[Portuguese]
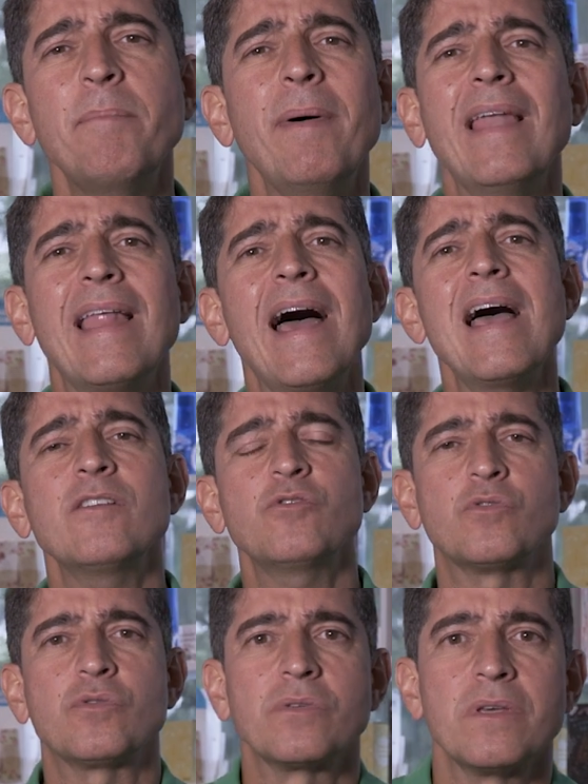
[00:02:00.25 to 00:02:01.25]

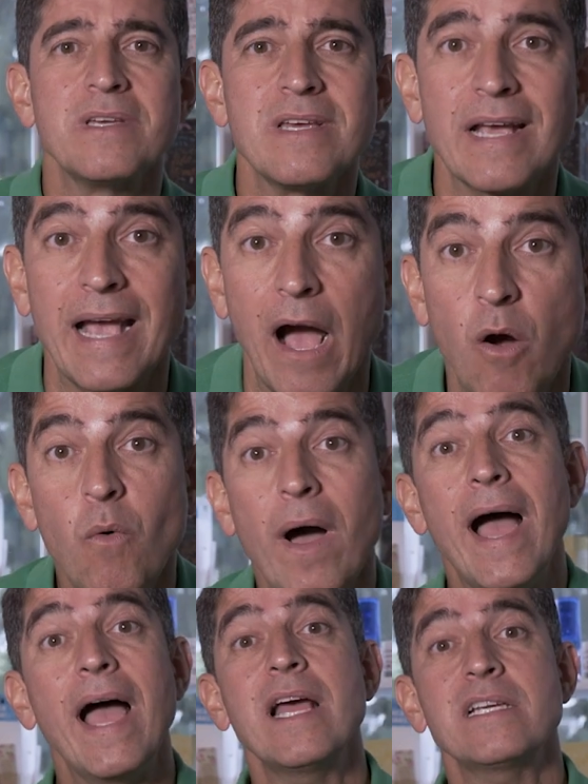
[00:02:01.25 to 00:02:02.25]
palácios,
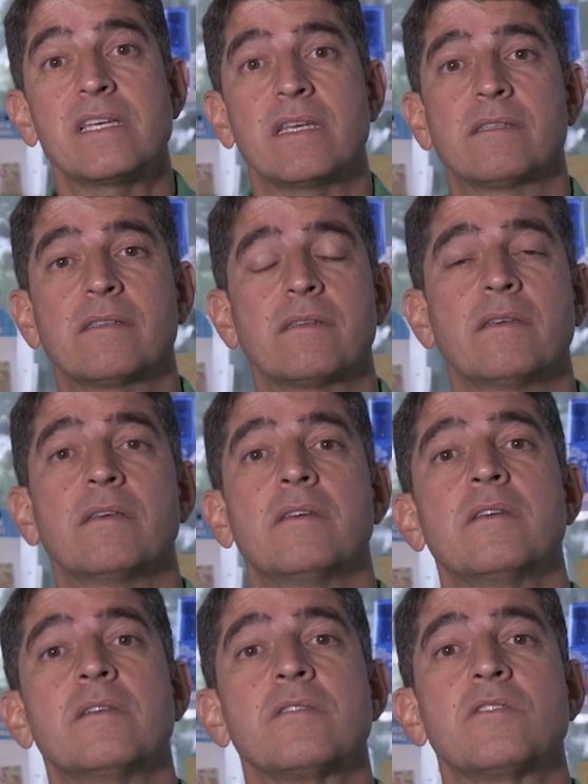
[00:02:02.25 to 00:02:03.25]
carruagens,
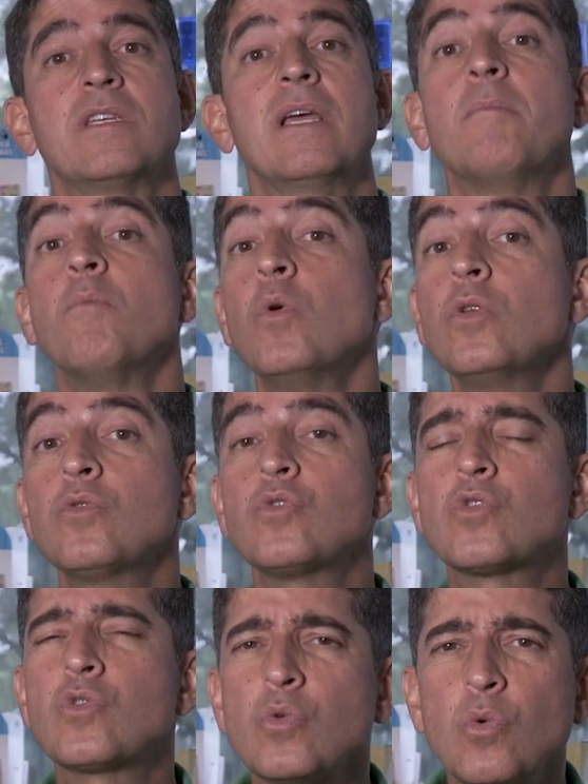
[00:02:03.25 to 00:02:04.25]
tinha muitos
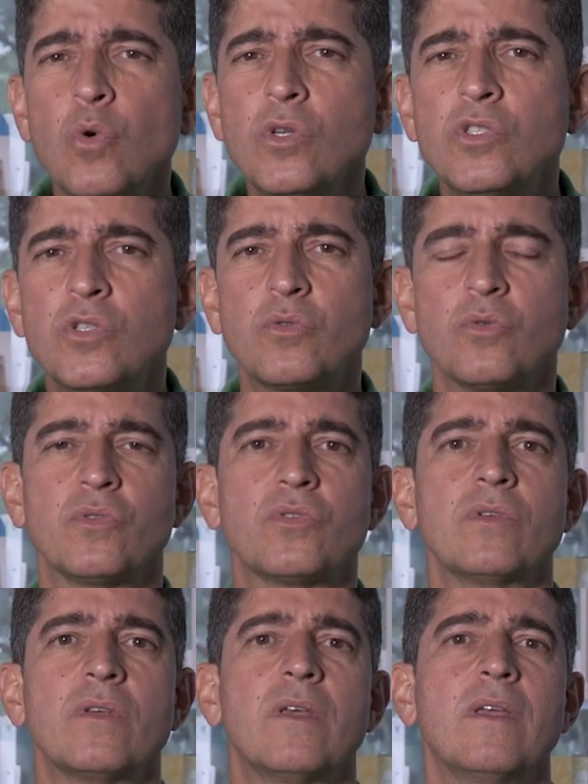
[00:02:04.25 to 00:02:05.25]

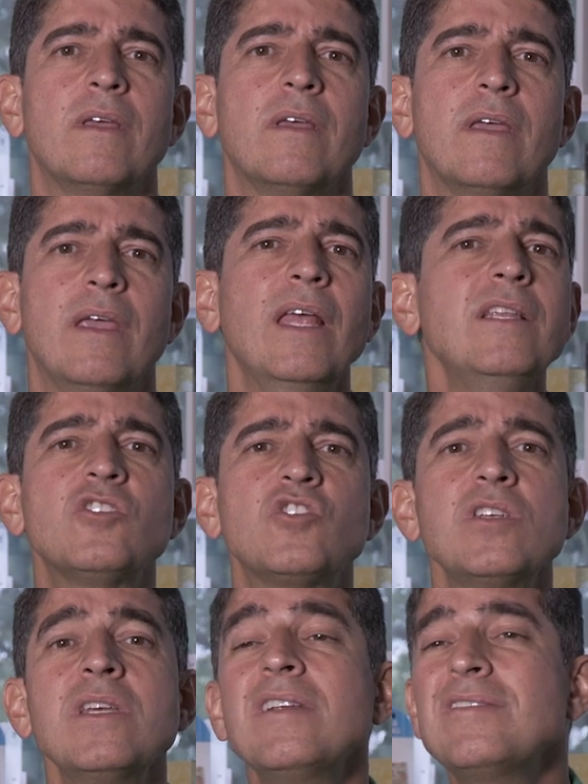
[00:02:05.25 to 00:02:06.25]
súditos, ele
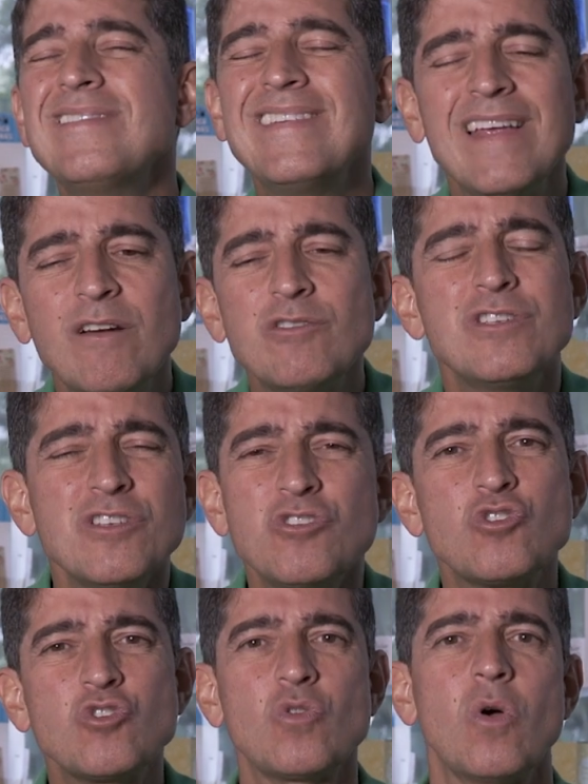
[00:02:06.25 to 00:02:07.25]
tinha dinheiro de
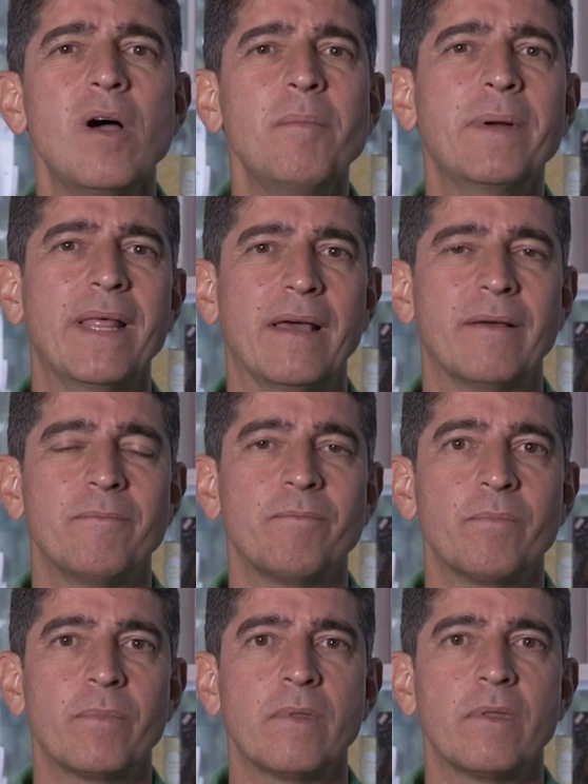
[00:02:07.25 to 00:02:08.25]
sobra.
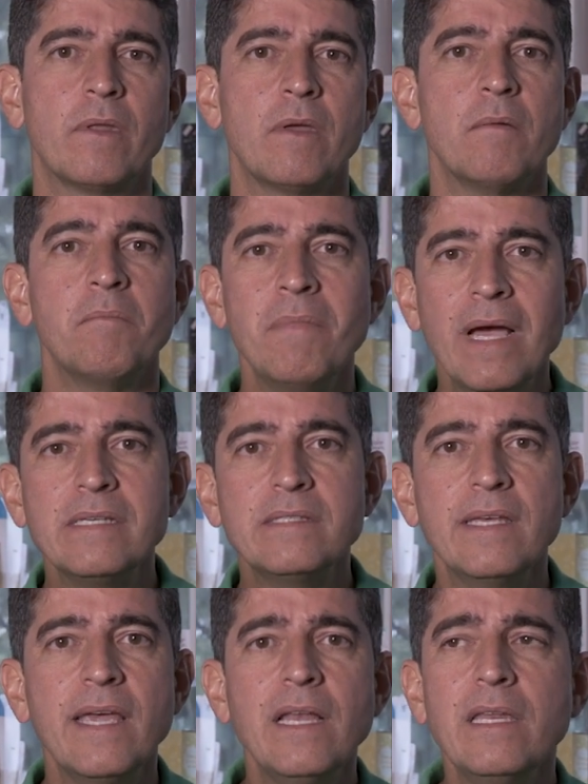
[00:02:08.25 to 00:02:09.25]

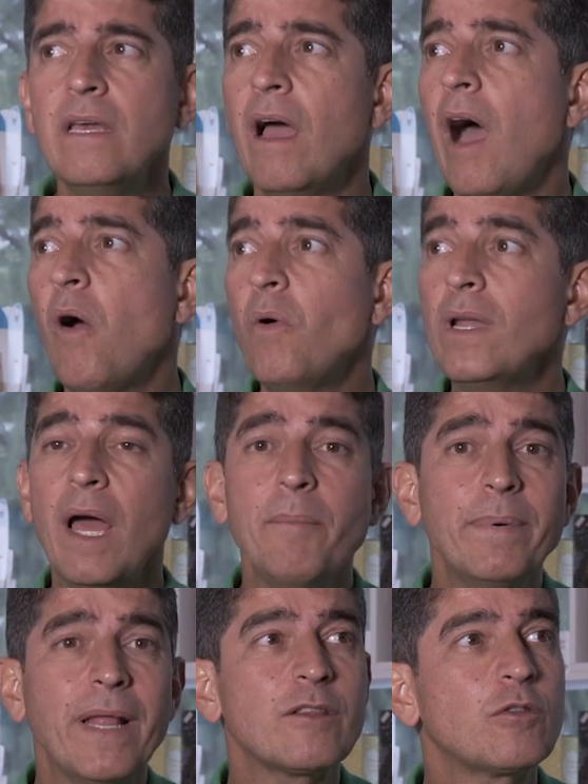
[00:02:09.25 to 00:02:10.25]
Mas ele, ao olhar
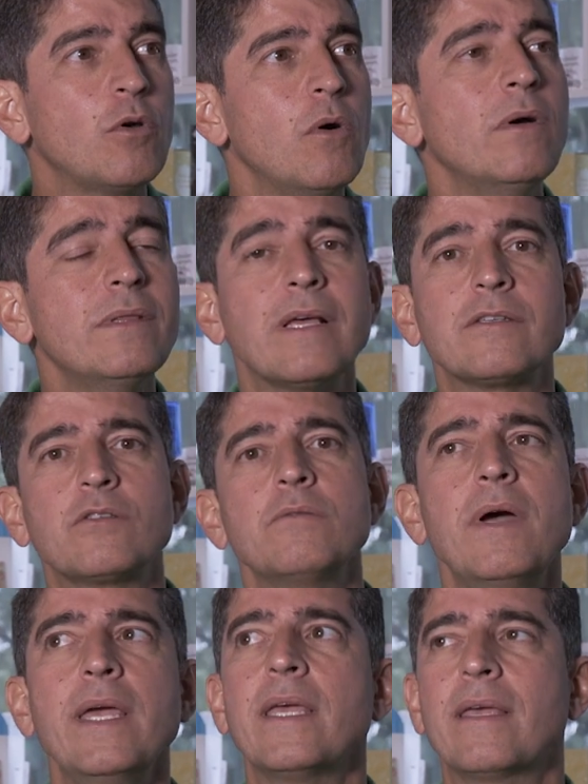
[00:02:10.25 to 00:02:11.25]
para toda a
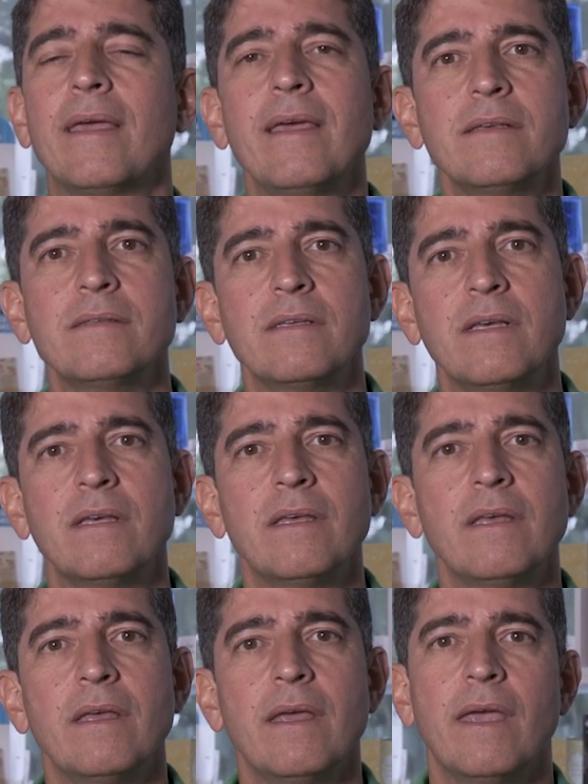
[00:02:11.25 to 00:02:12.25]
sua riqueza,
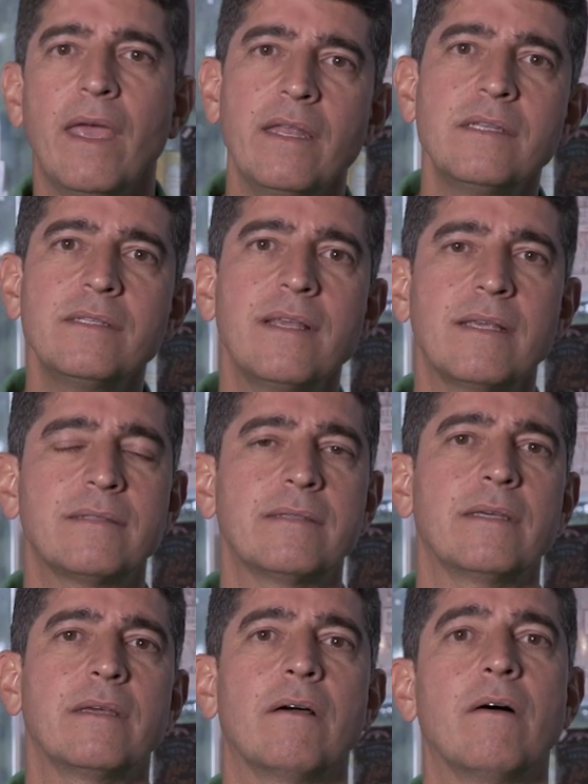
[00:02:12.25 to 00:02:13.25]
ele diz
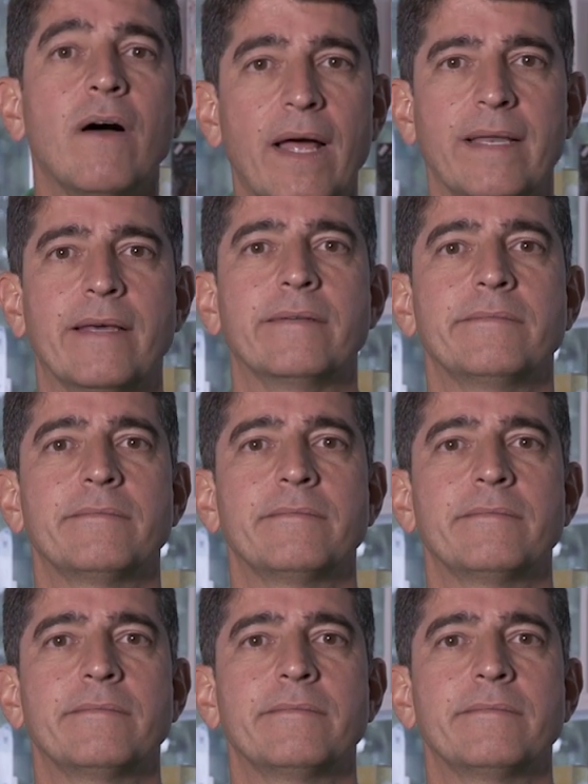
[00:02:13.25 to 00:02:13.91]
assim: Olha,